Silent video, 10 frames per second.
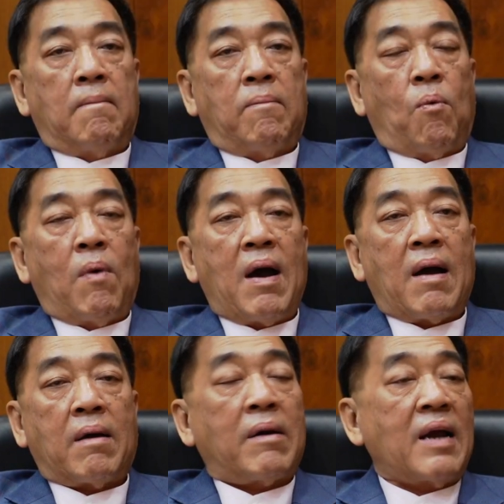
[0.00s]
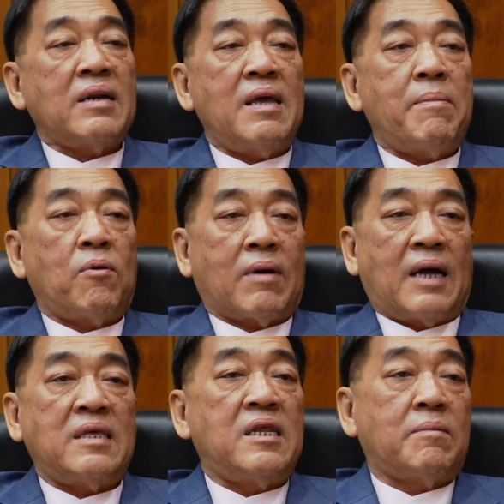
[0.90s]
ผมว่าครั้งนี้เป็นโอกา
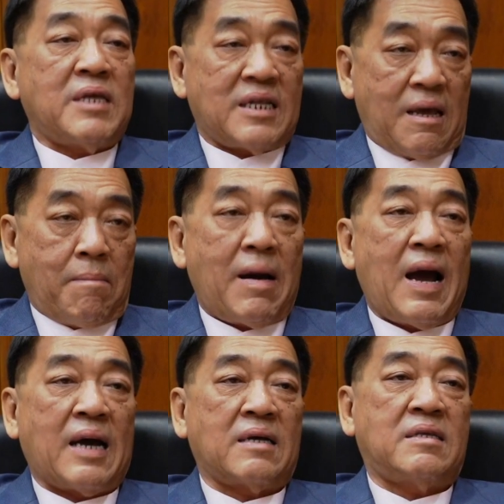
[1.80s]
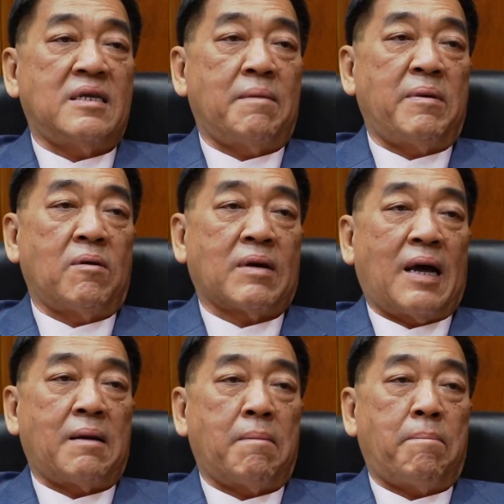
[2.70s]
สที่ดีของประเทศไทยมากที่ได้เป็นโอ
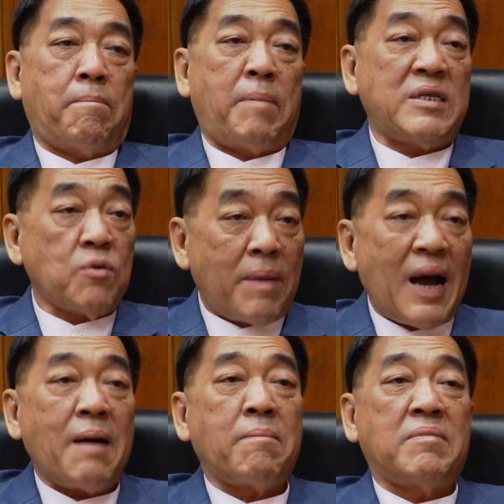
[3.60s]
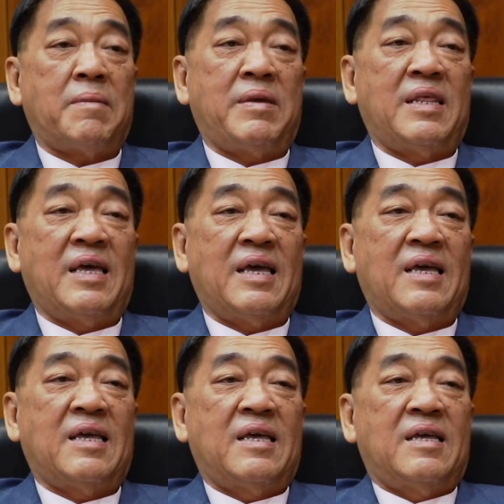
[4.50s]
กาสเป็นเจ้าภาพในปีนี้
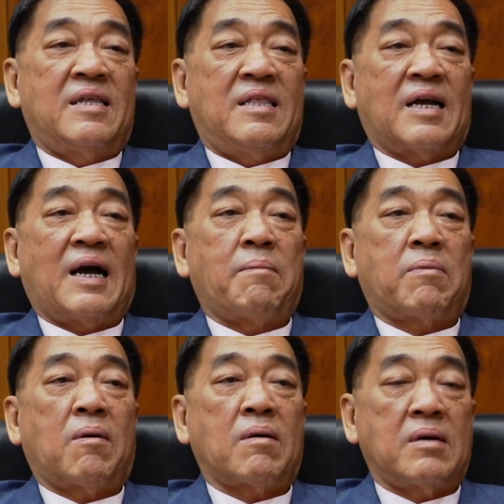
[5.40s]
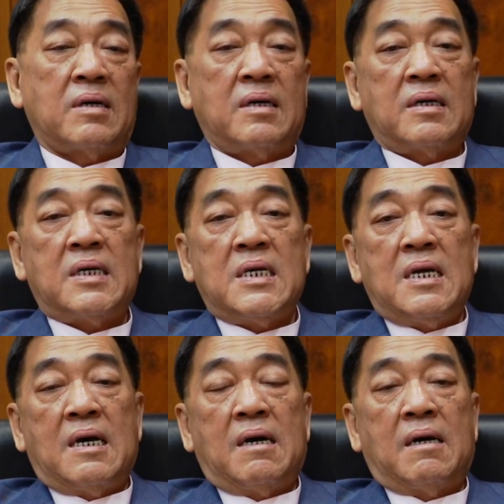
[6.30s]
นะครับก็คือ
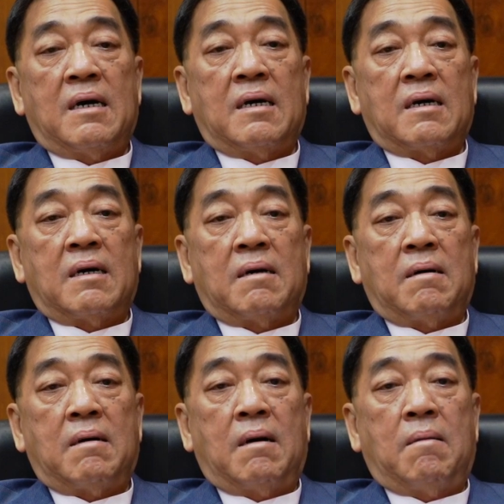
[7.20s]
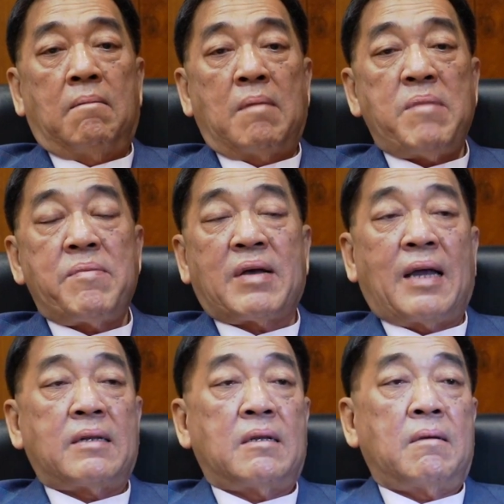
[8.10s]
อมันไม่มีกา
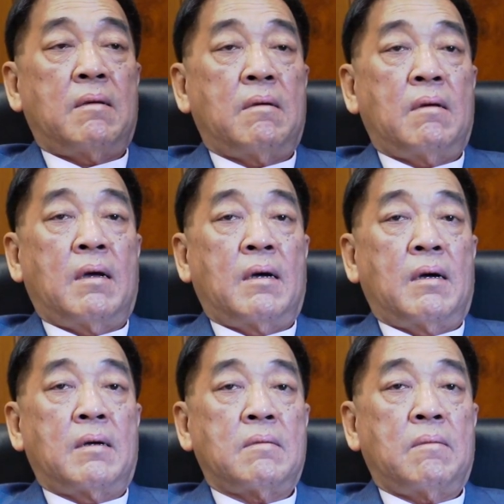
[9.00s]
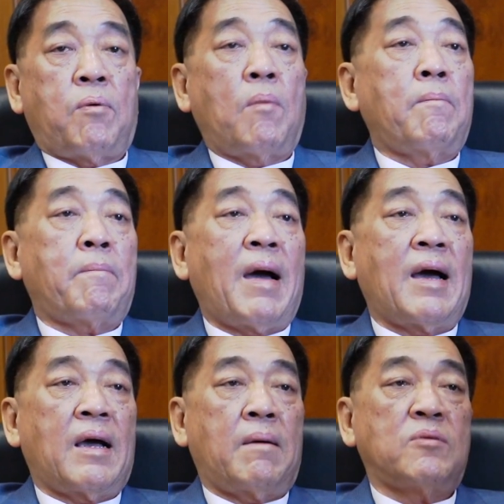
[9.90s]
รพบปะ
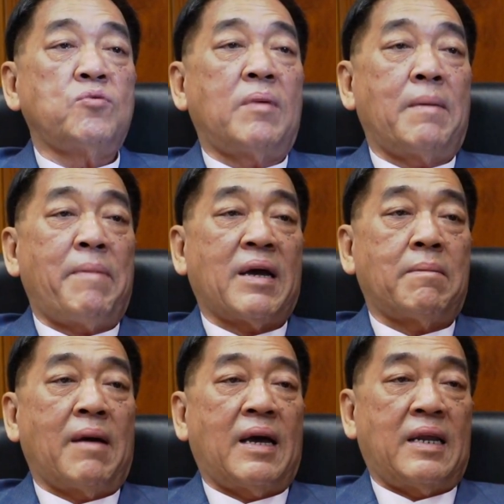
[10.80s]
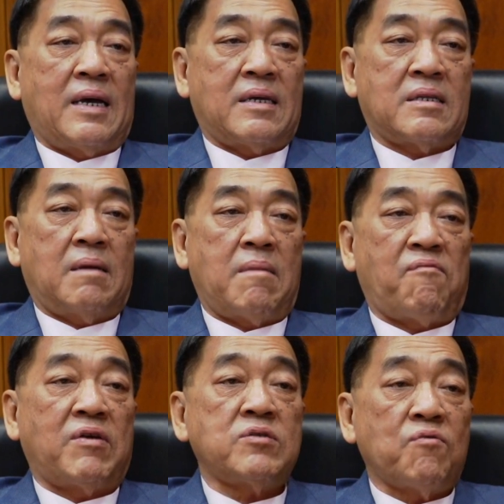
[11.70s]
ประชุมเอเปกันมาเนี่ยแบบ
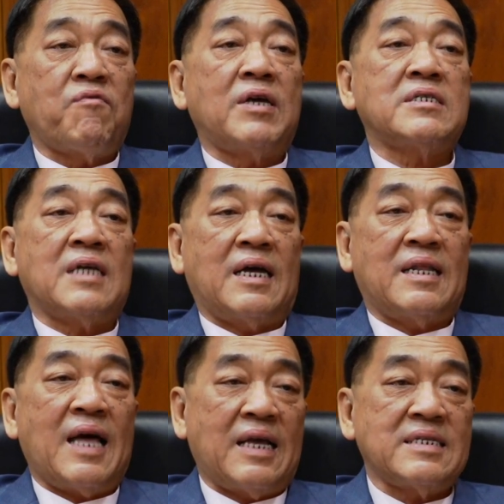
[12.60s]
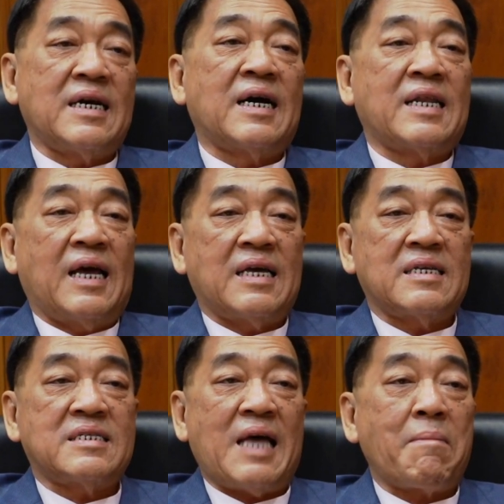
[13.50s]
เฟสตูเฟสเนี่ยน่าเจอกันเนี่ย
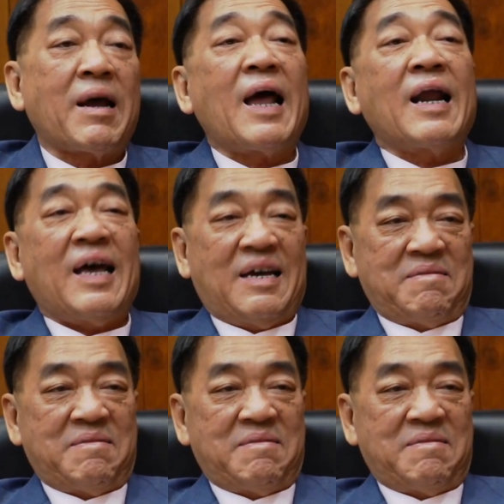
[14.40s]
สามครั้งละ